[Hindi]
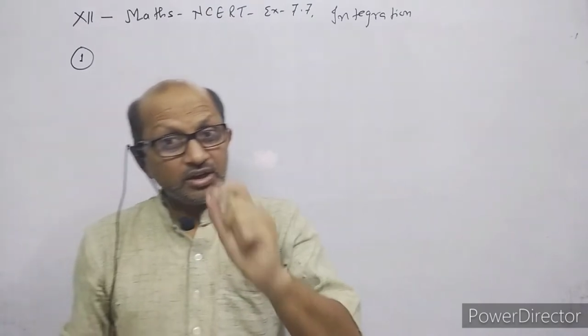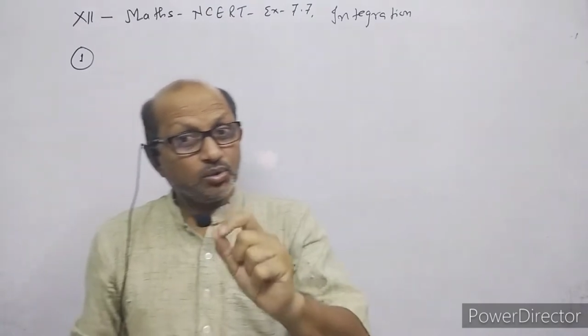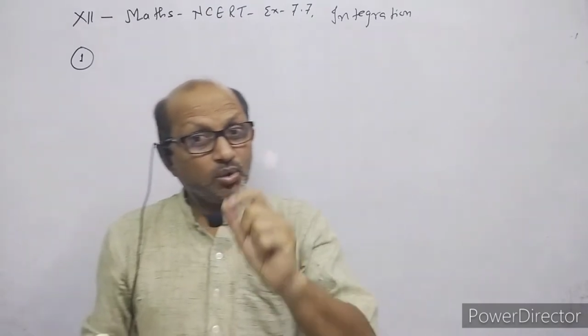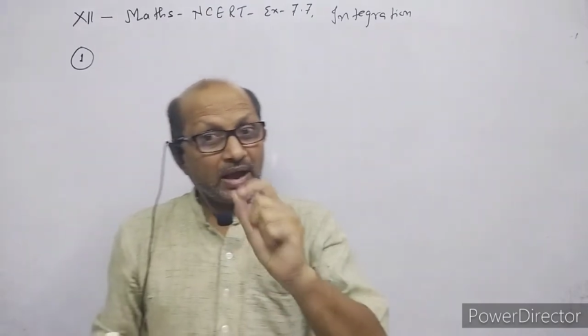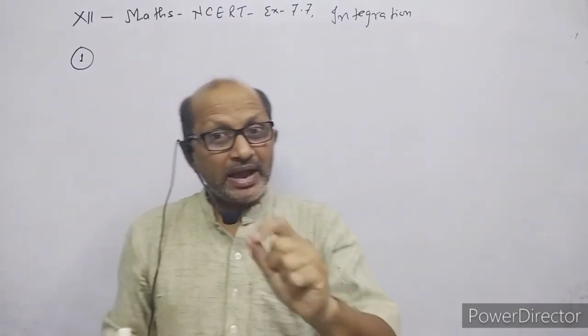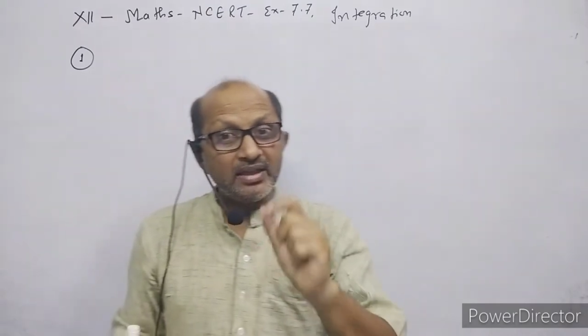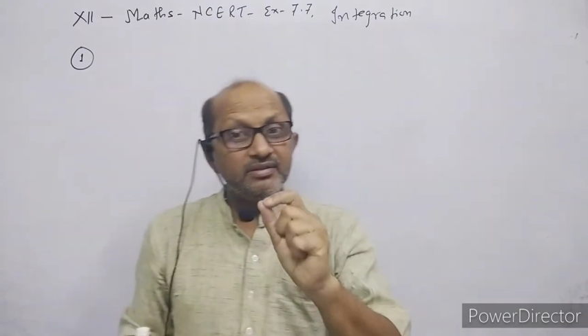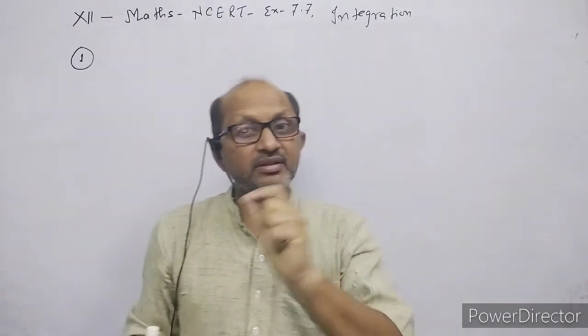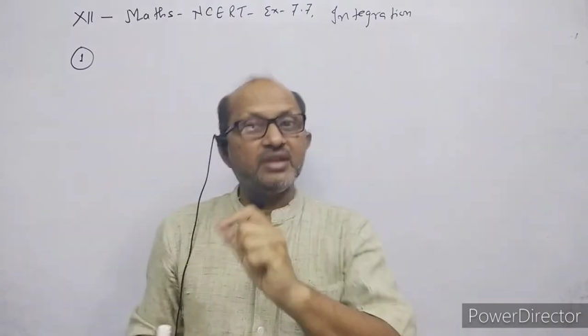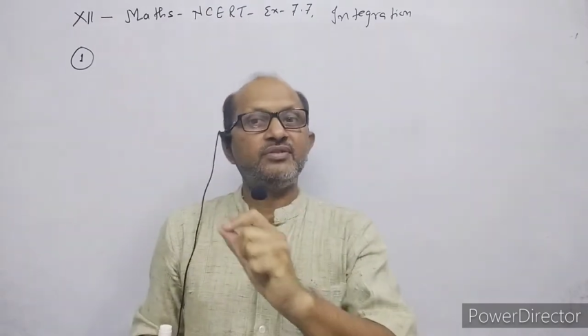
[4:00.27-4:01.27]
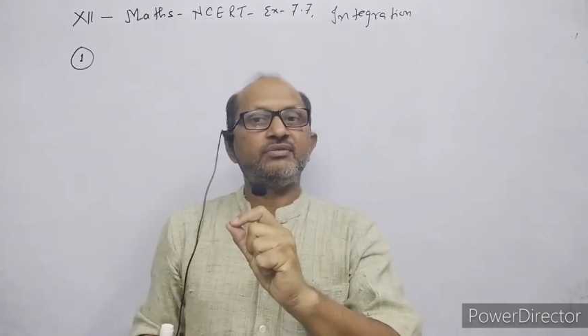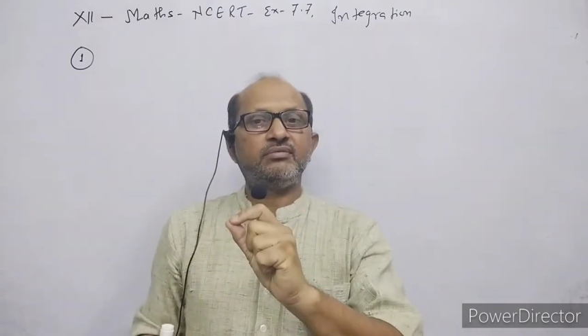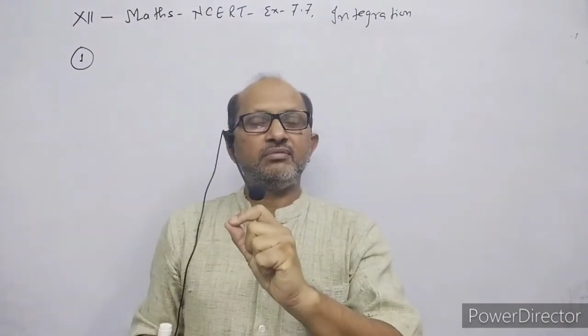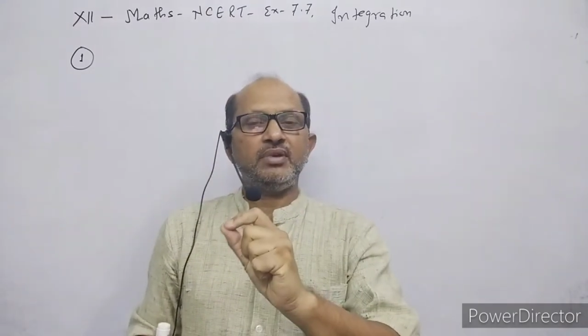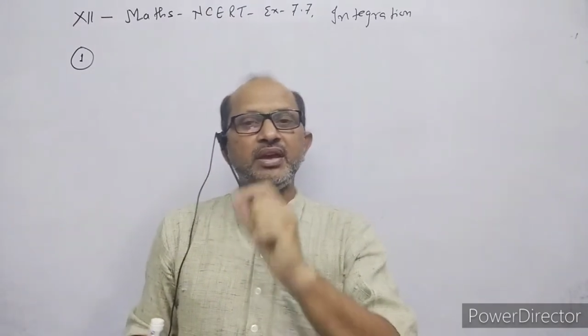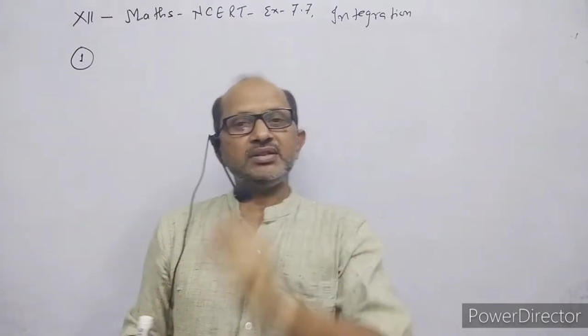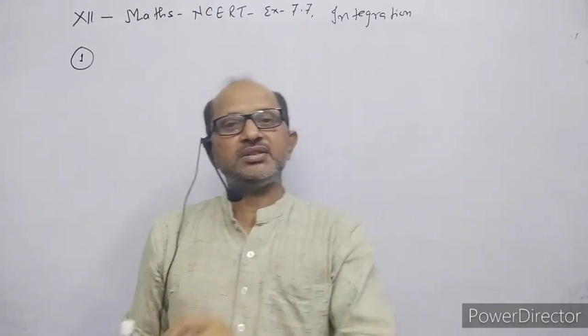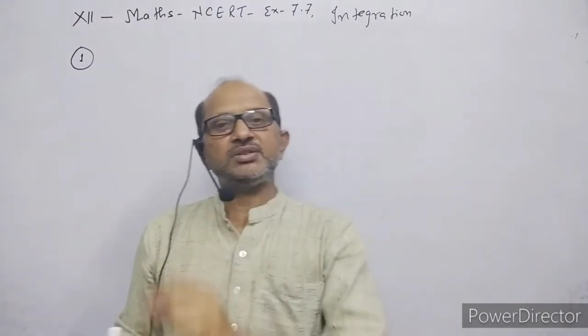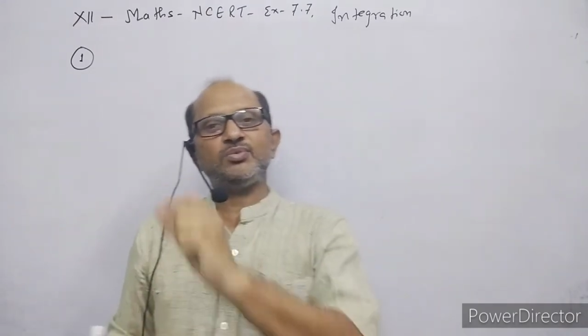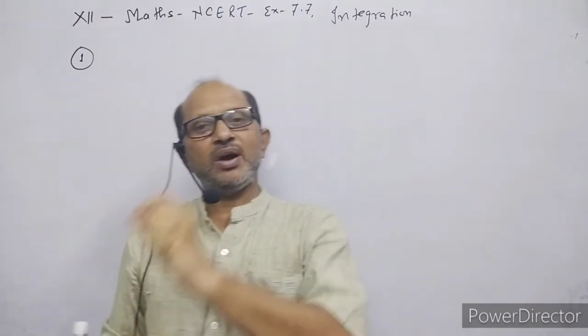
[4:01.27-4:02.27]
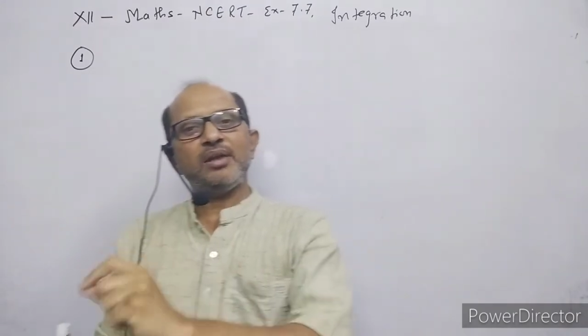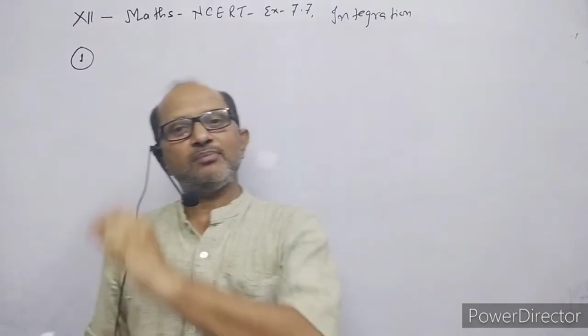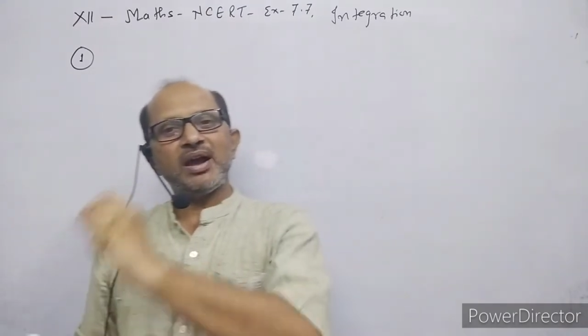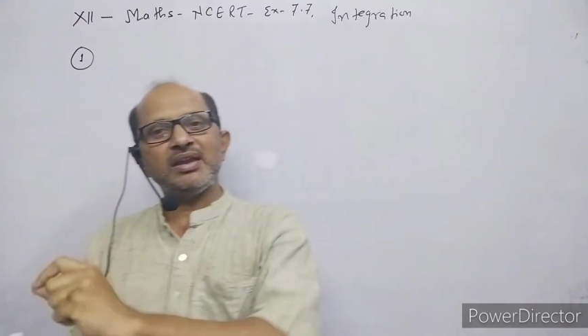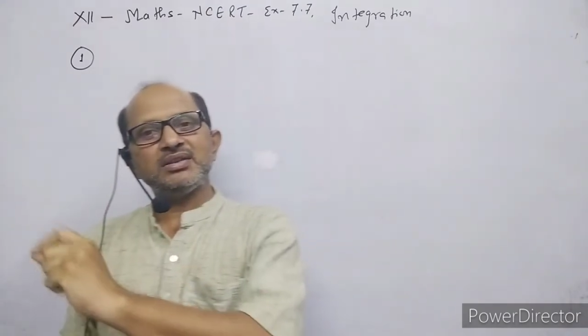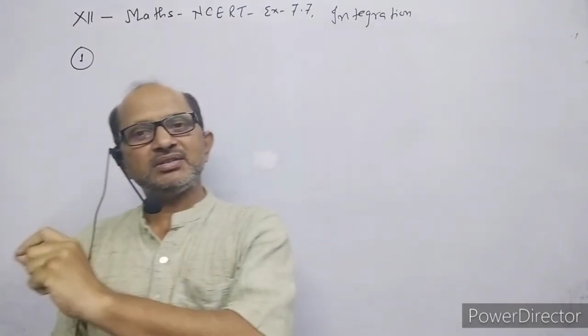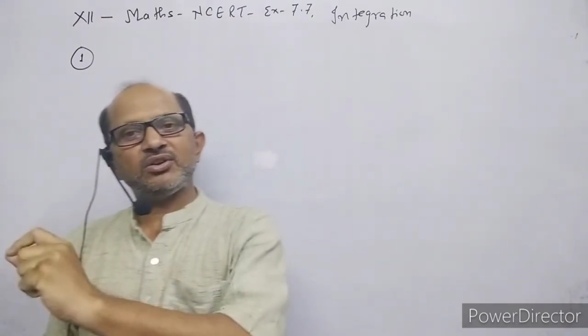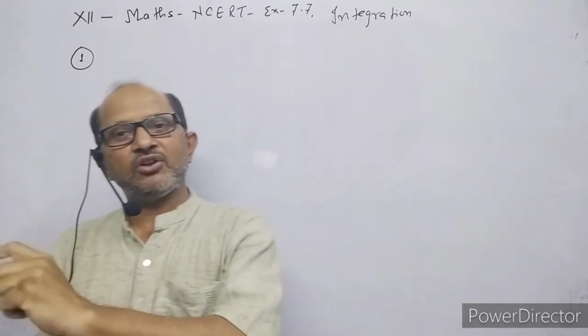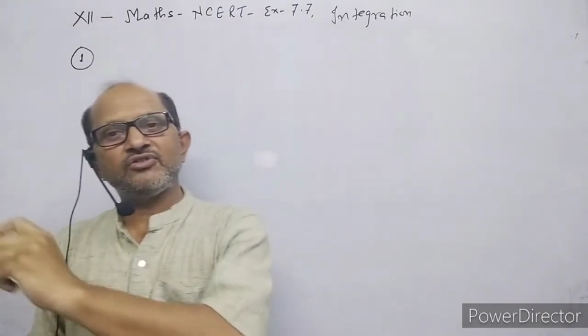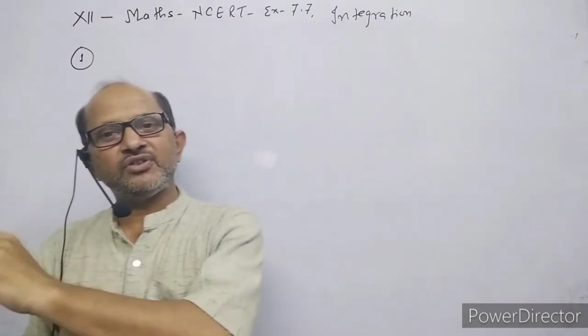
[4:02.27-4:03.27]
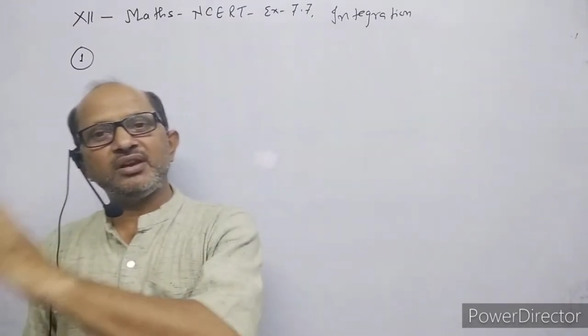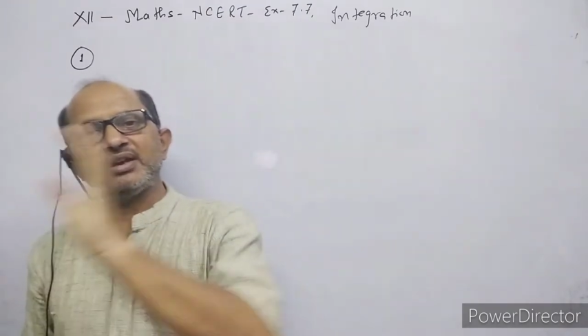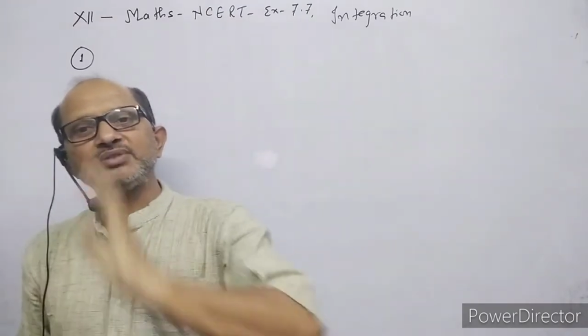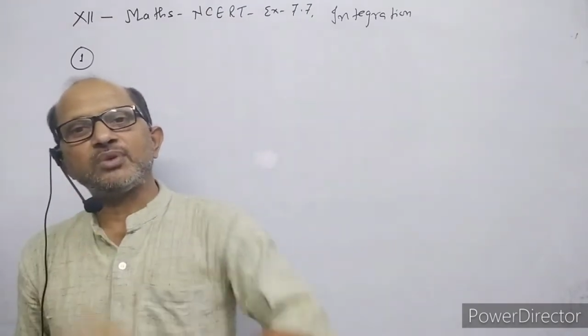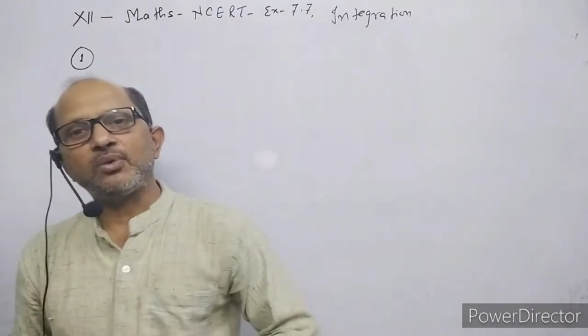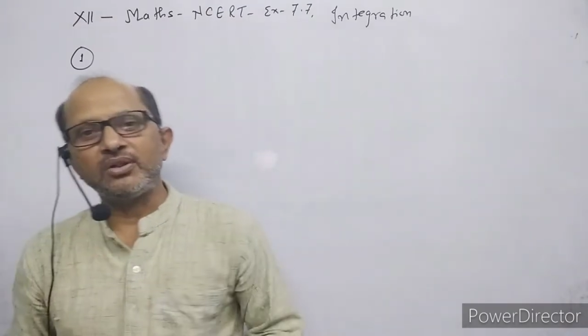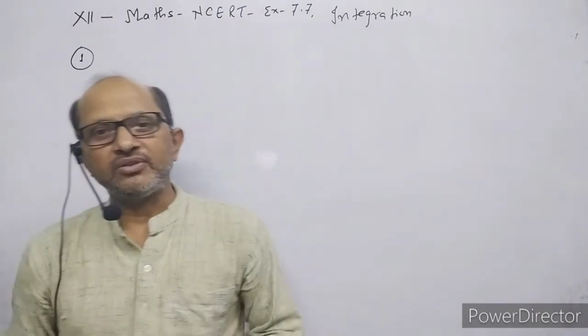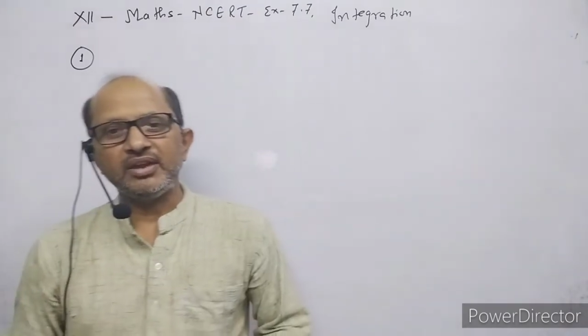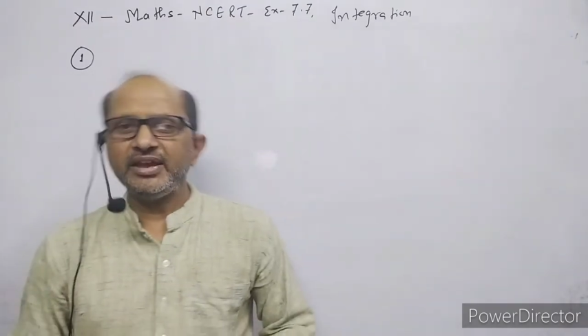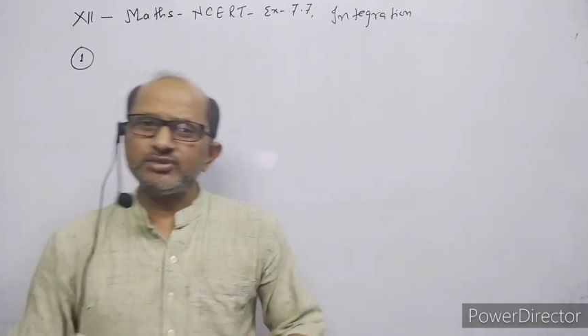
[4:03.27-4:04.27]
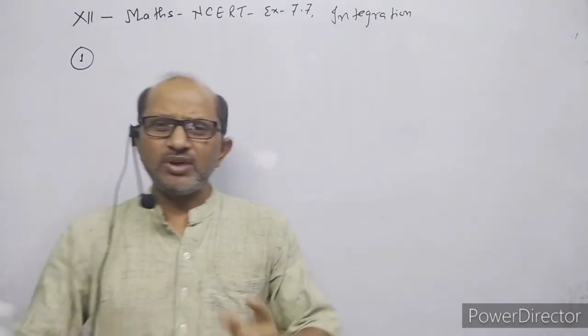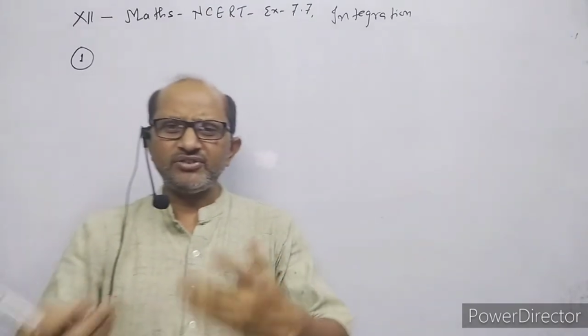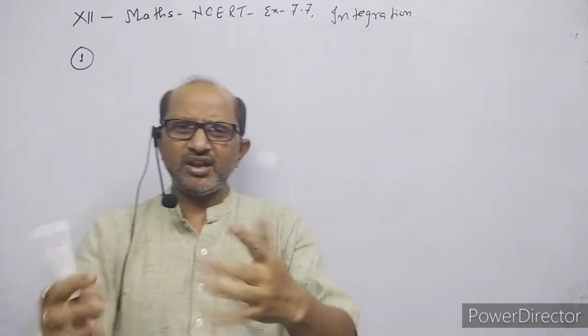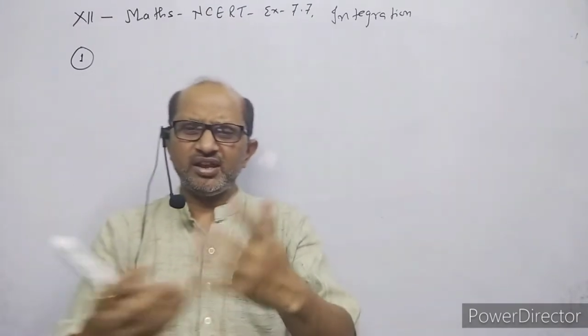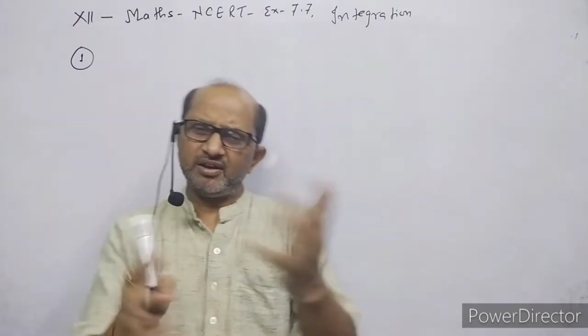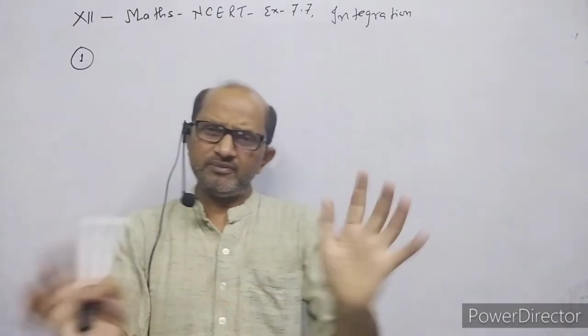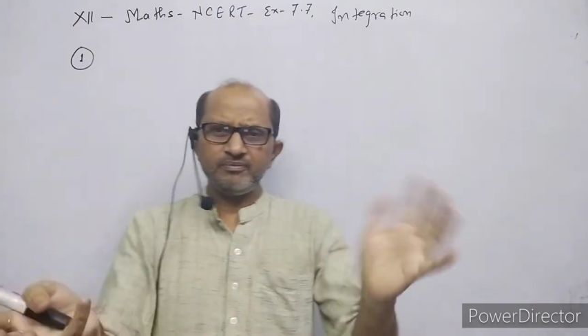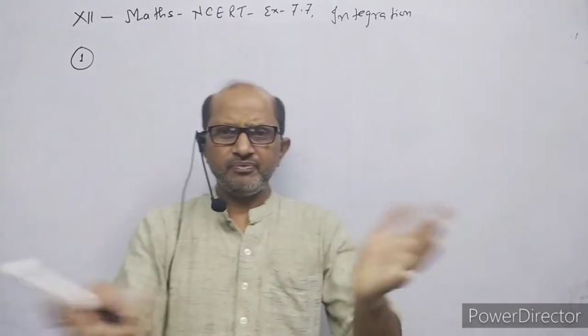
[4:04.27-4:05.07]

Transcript: डिटो एज इट इज एक्स स्क्वायर माइनस कॉन्स्टेंट का स्क्वायर होना चाहिए ए स्क्वायर चलेगा